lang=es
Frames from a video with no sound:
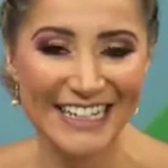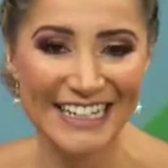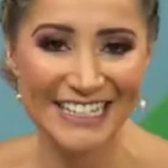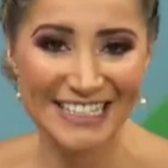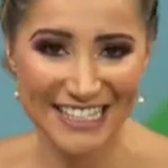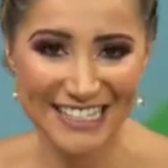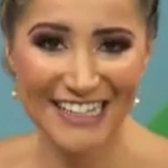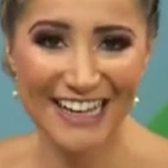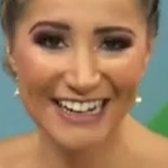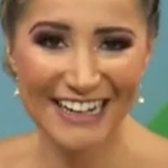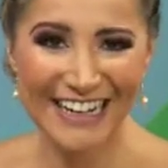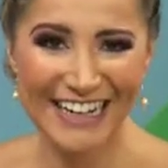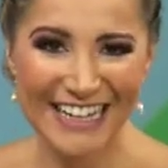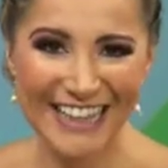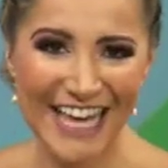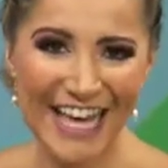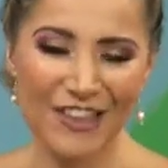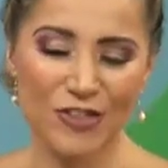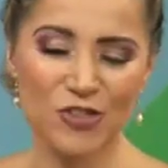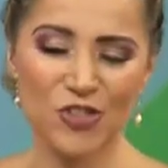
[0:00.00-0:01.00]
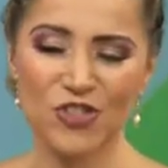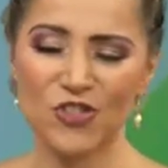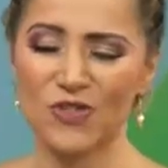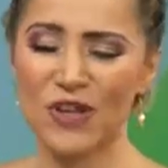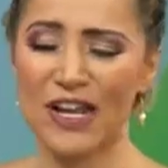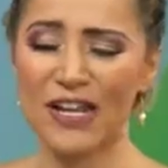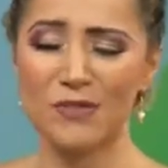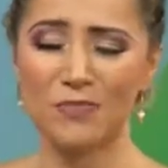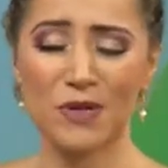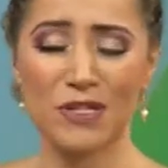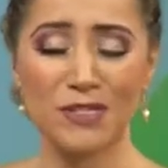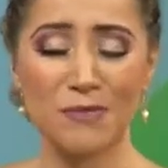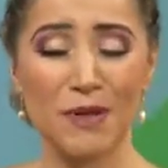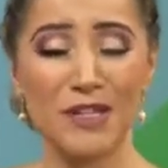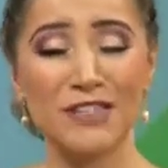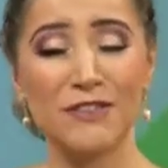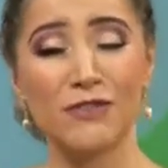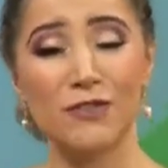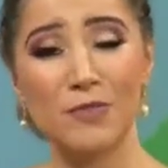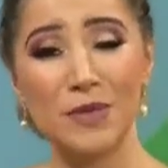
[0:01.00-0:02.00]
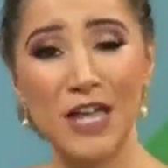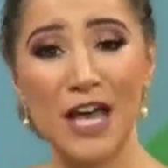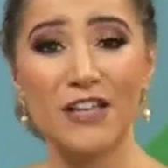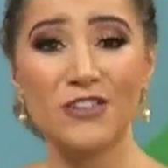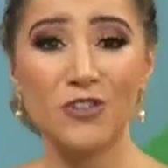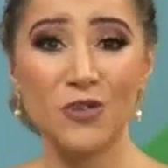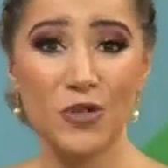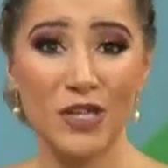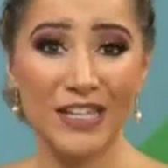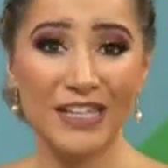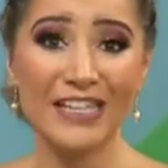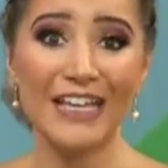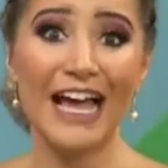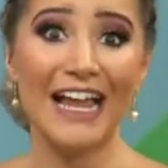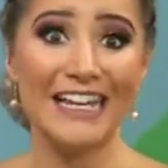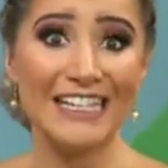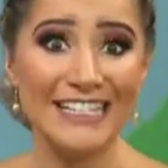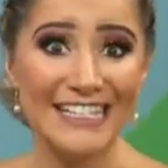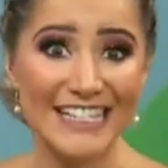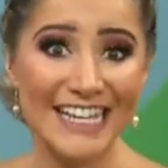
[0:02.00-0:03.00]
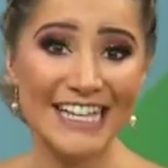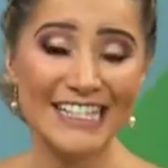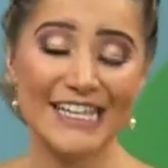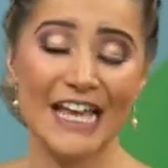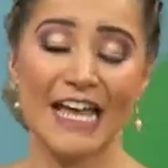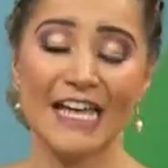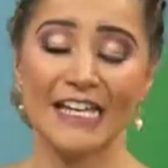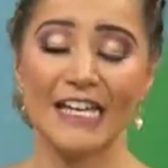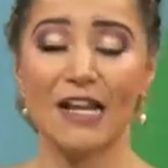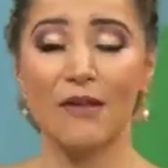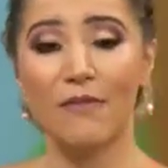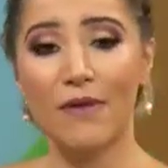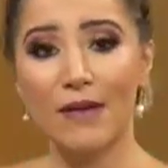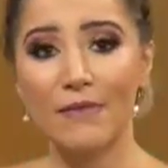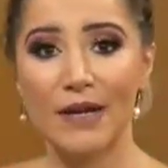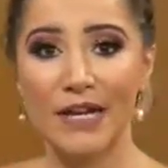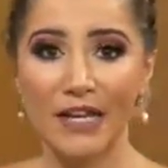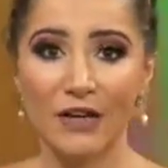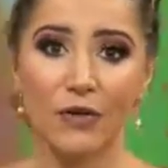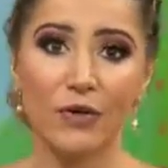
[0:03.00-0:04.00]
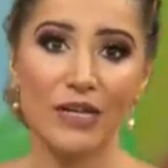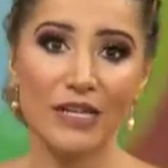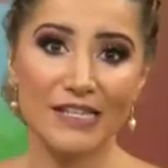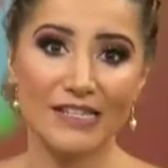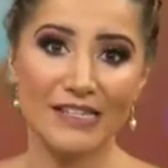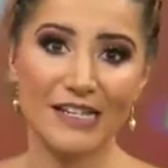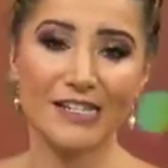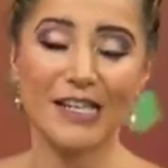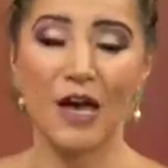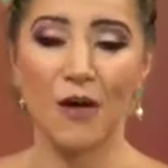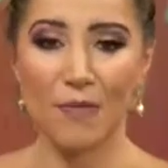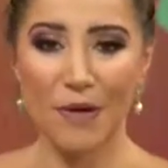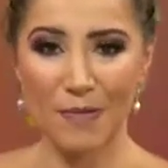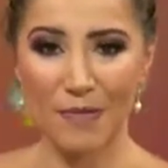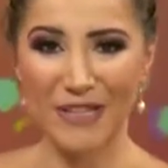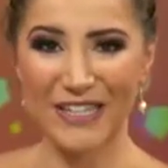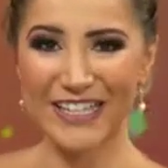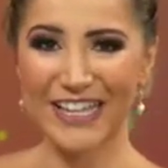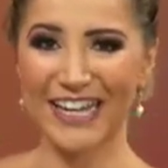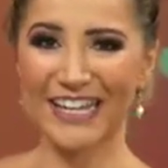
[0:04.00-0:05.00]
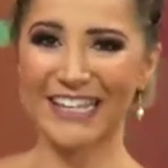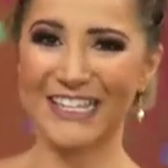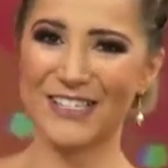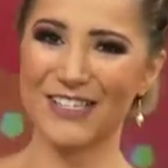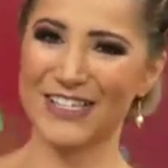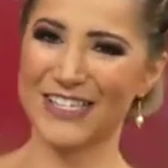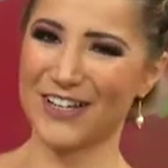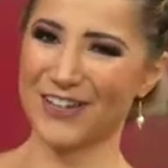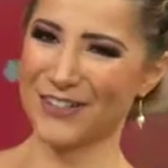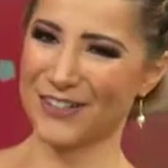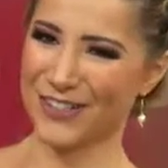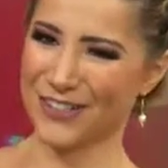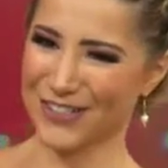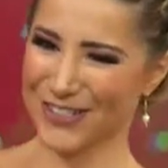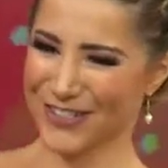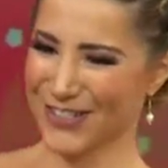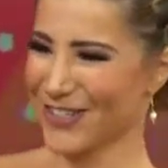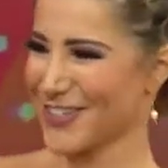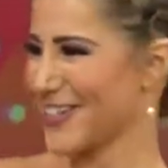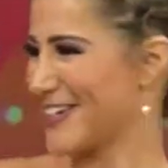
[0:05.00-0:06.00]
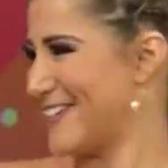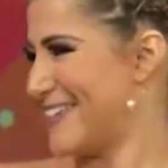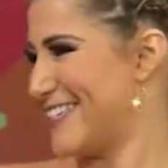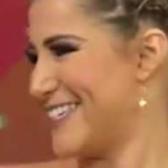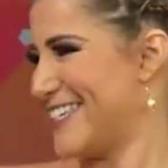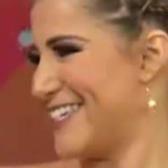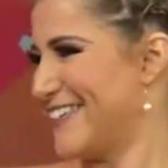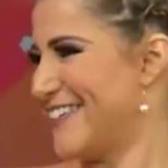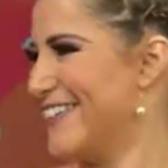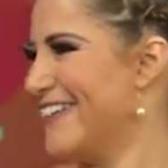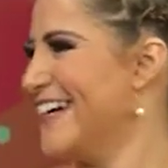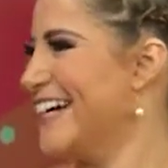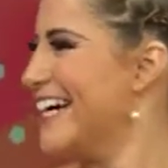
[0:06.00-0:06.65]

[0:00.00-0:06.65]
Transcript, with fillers: Esa es la realidad. es una de las principales enfermedades hoy en día, el estrés y el mal manejo del estrés. Para platicar de esto está con nosotros Rodrigo Chío.